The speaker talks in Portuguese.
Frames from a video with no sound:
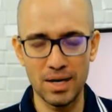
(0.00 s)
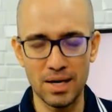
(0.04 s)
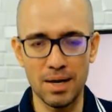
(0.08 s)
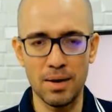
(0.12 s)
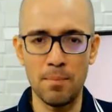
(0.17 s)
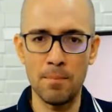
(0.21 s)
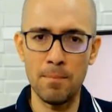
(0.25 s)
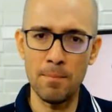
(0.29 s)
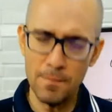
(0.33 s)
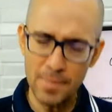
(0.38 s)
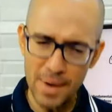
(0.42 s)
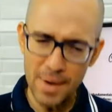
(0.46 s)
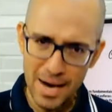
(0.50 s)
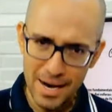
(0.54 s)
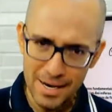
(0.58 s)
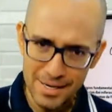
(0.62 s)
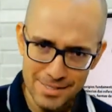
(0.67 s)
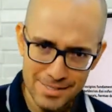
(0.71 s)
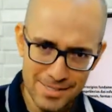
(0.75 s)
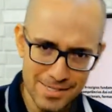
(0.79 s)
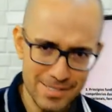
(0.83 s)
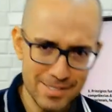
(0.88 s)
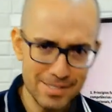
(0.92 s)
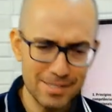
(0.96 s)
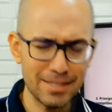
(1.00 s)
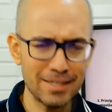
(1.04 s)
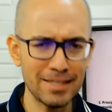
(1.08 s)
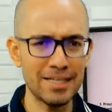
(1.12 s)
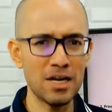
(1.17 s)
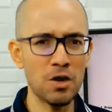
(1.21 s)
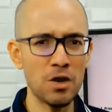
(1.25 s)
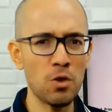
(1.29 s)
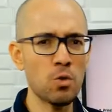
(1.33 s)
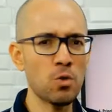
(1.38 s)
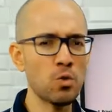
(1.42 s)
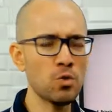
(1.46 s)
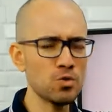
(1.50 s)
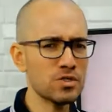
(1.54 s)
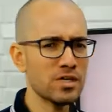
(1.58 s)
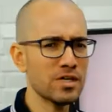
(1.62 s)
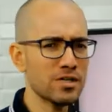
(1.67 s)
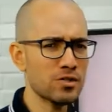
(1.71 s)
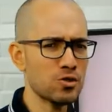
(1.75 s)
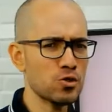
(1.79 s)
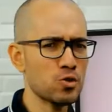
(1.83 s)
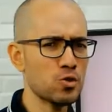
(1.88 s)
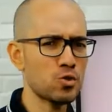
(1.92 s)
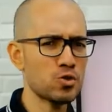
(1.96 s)
Mas em alguns
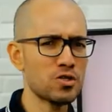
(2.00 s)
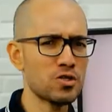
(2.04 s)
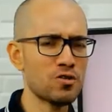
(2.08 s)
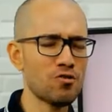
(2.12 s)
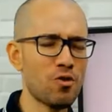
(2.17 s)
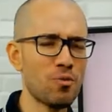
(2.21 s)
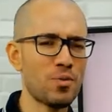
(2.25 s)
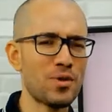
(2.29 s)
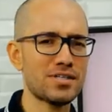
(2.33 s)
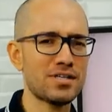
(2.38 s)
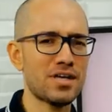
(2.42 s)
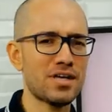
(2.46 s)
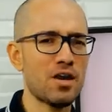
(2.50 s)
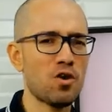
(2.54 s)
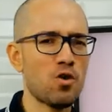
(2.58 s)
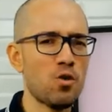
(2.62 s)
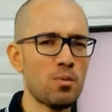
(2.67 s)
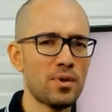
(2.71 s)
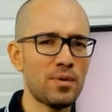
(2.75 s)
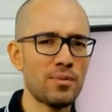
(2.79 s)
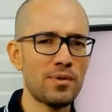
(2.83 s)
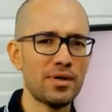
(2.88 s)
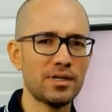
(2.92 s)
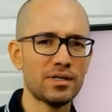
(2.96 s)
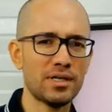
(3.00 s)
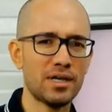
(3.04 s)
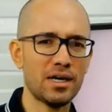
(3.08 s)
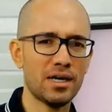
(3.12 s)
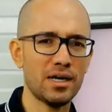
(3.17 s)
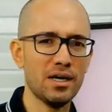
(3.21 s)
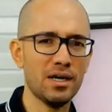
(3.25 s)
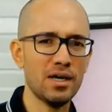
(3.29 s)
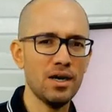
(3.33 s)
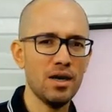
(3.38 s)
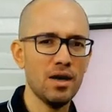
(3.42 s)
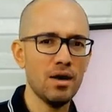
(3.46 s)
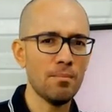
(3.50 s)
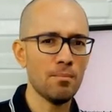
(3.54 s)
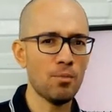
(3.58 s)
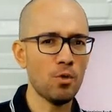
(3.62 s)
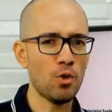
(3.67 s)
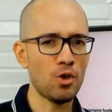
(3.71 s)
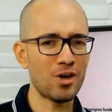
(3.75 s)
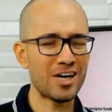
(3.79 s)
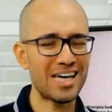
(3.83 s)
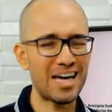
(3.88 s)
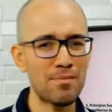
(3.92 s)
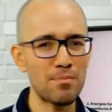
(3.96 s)
assuntos eu vou precisar complementar,
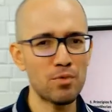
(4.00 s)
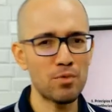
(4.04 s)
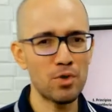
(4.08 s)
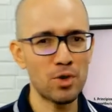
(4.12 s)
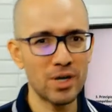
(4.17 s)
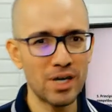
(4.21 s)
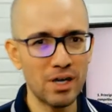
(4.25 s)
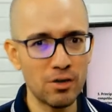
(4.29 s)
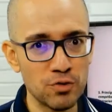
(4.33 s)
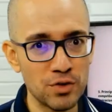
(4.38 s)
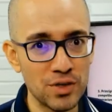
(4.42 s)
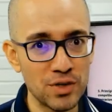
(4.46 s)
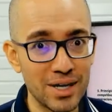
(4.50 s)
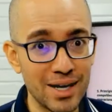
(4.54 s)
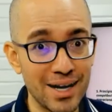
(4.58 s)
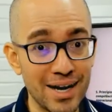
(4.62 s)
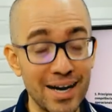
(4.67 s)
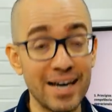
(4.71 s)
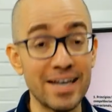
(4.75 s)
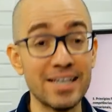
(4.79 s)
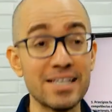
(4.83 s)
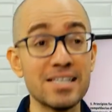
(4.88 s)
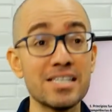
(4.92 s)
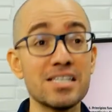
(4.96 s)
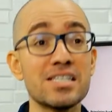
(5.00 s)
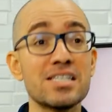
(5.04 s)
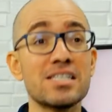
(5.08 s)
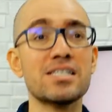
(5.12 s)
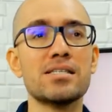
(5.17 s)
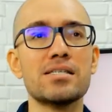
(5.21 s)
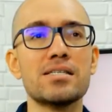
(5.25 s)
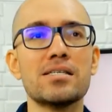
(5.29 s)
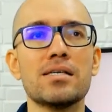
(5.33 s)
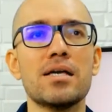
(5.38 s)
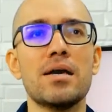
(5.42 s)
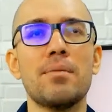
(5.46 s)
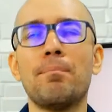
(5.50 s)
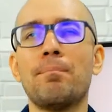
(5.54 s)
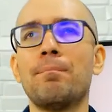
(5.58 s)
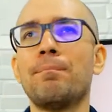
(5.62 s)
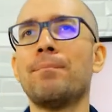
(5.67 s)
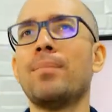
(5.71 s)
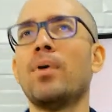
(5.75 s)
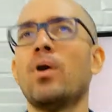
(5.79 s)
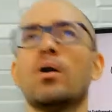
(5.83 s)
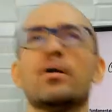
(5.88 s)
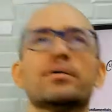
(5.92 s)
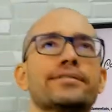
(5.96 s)
porque a bibliografia é
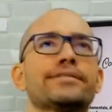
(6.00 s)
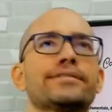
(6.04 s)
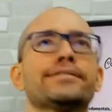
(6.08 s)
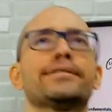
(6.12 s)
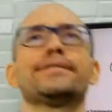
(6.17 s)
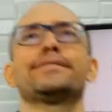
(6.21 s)
cebosa